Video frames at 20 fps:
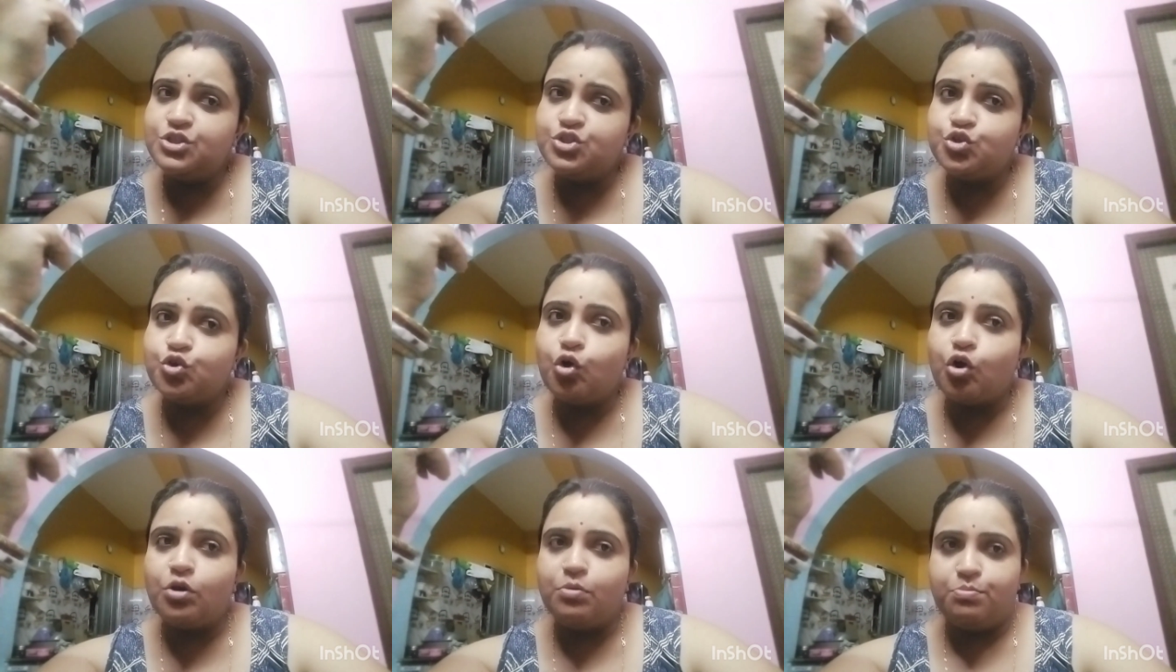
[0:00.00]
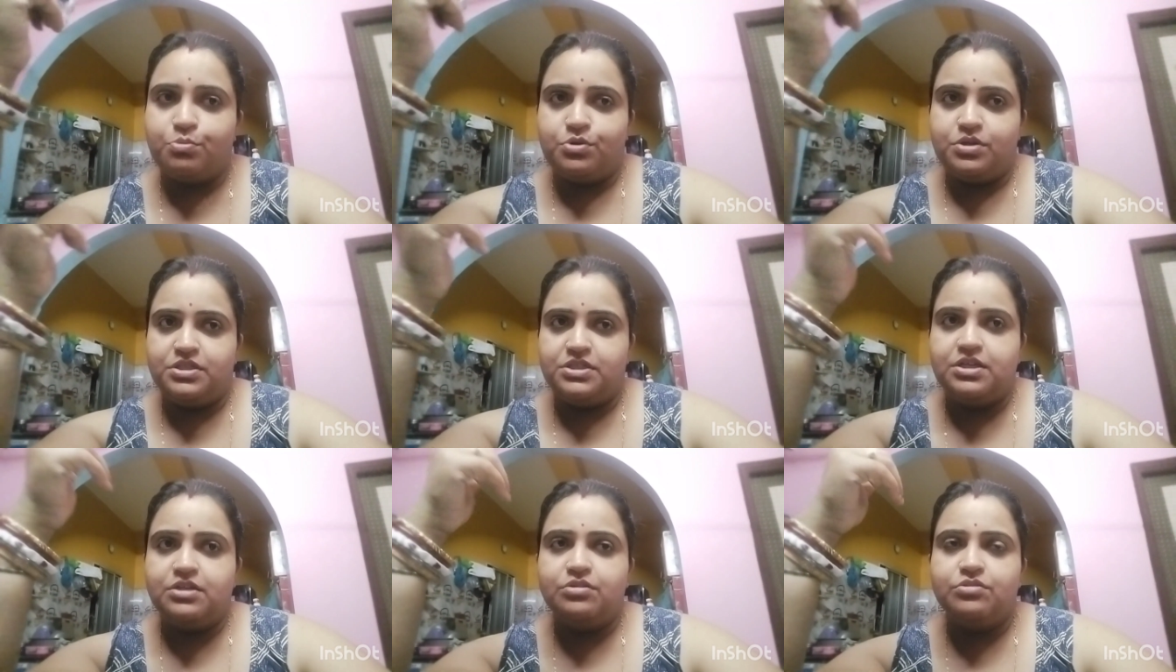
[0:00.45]
জল পড়ে
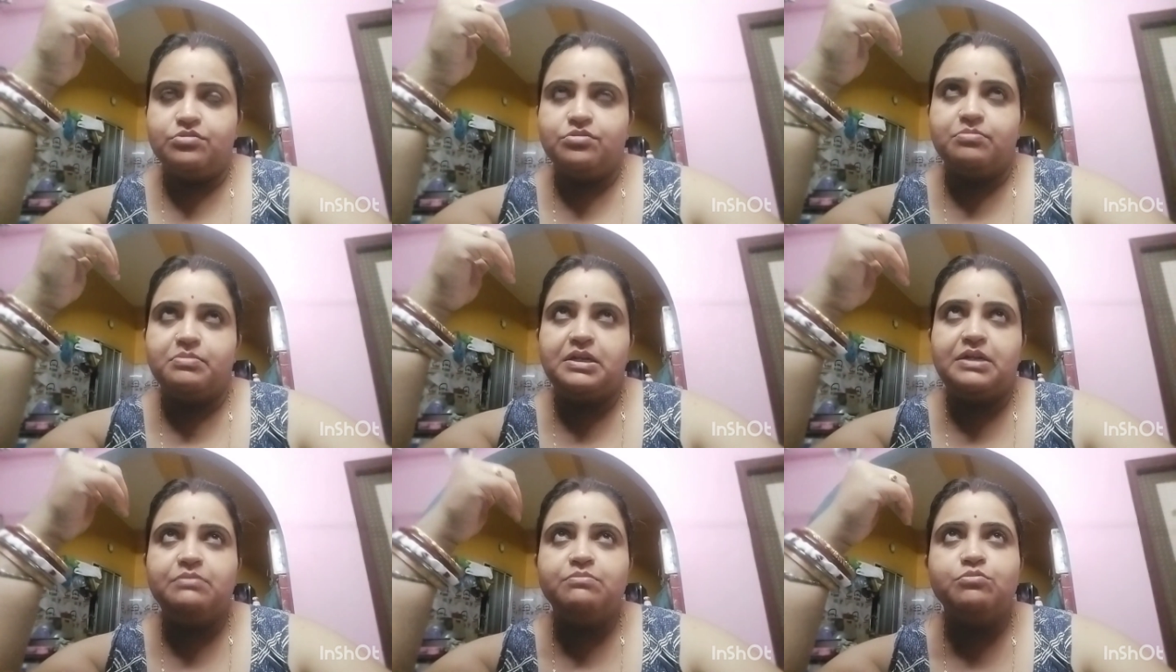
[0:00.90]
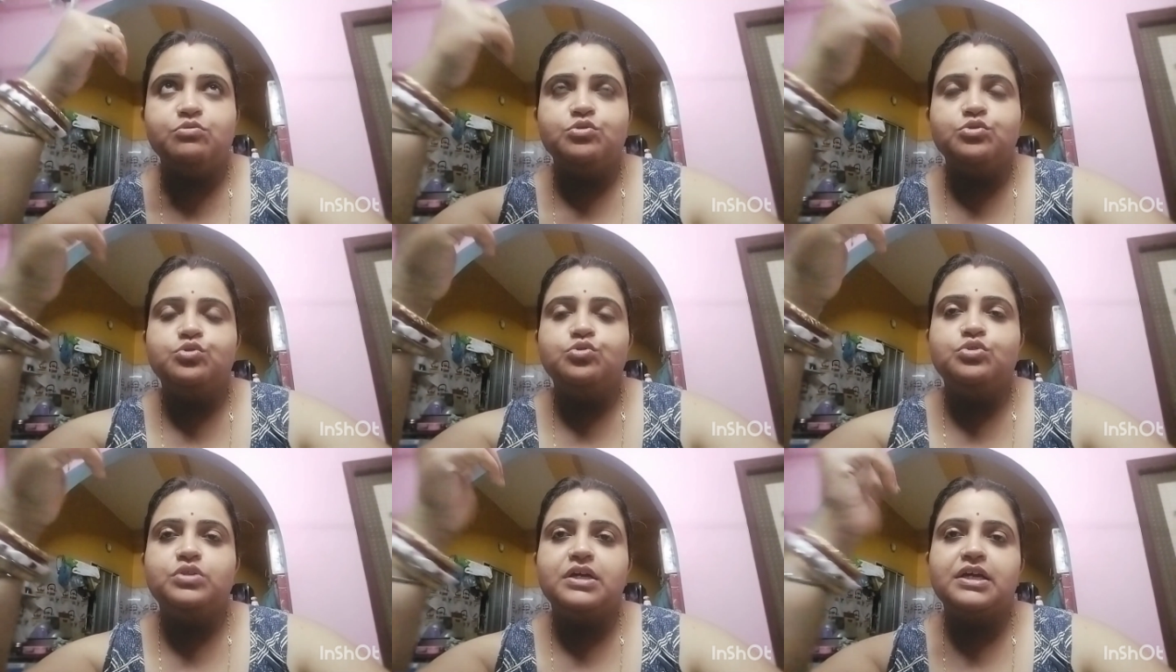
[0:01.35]
জানো তো মানে মুখ
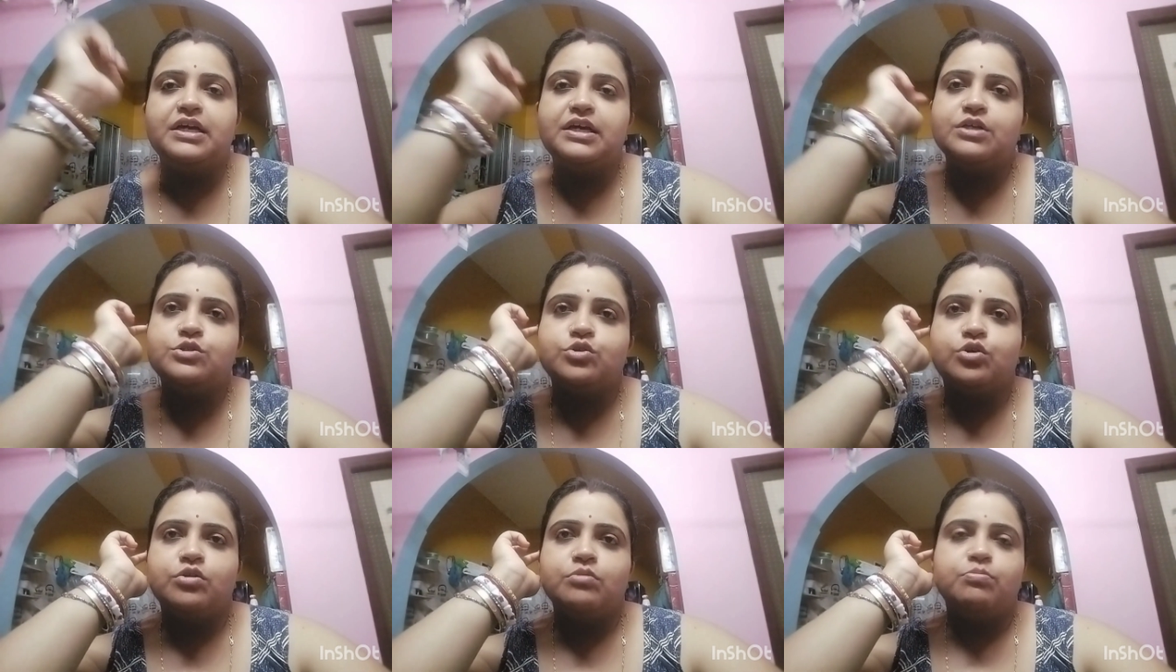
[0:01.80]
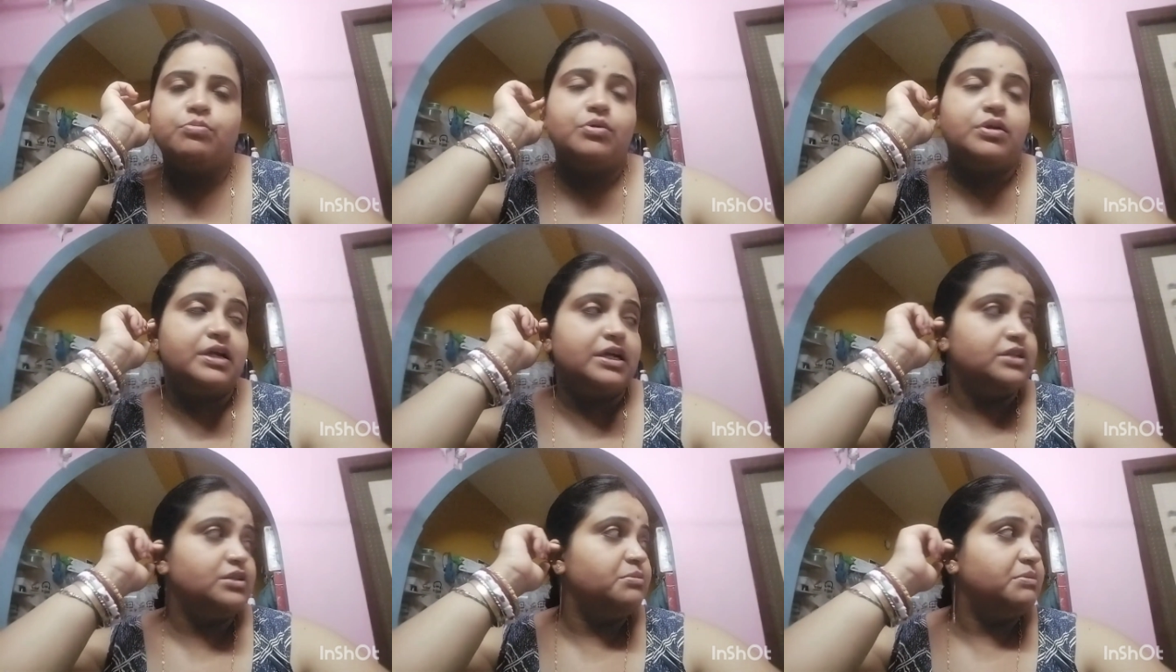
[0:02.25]
ধুতে গিয়ে জল পড়ে
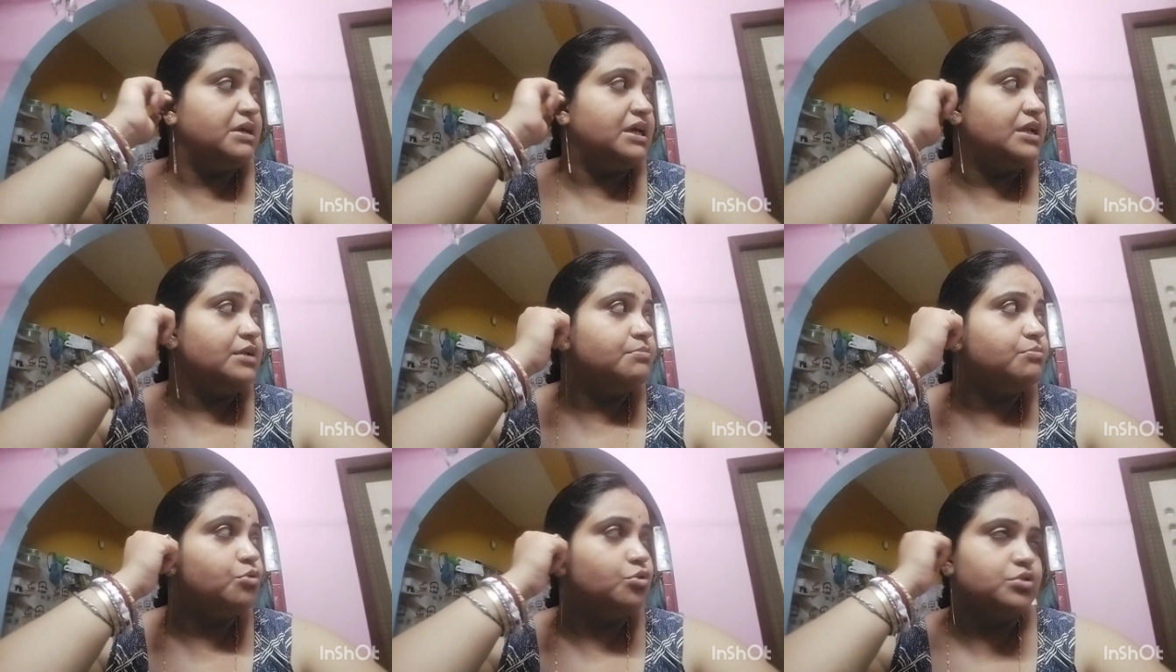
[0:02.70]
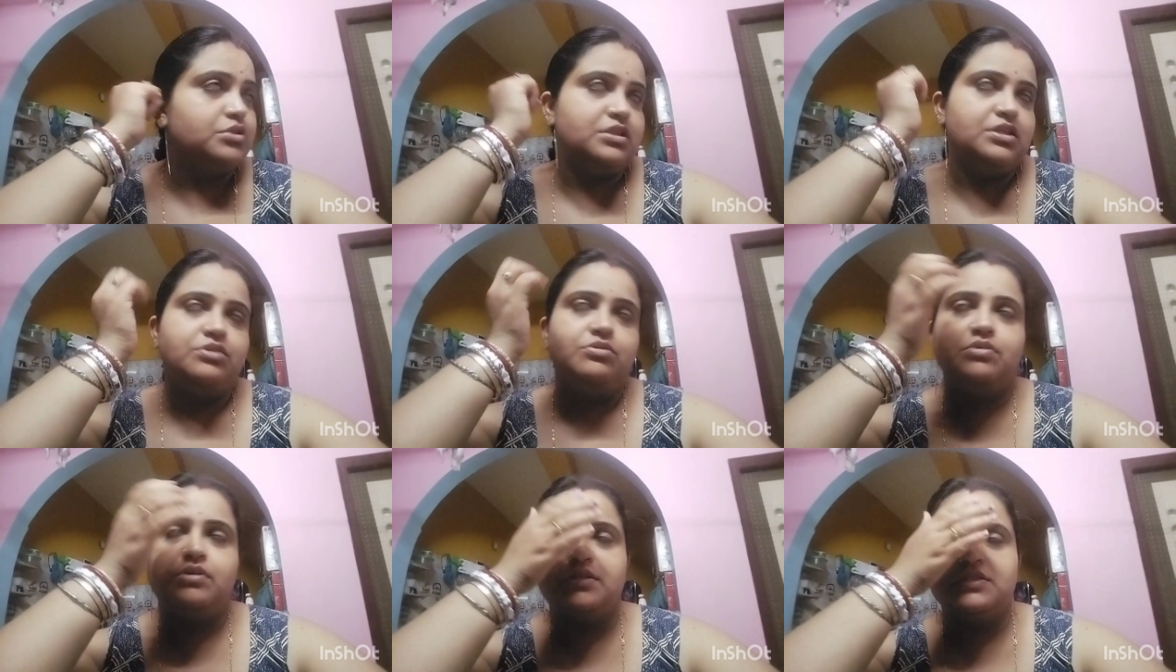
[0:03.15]
একদম এখানে ভর্তি
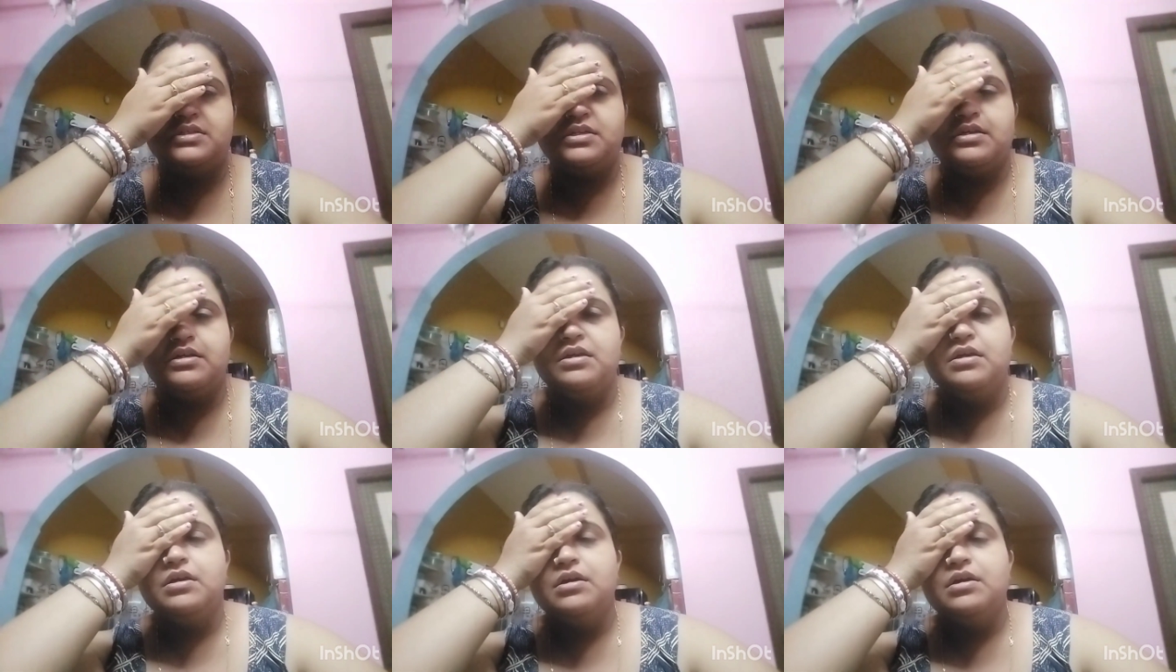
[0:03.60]
হয়ে যায়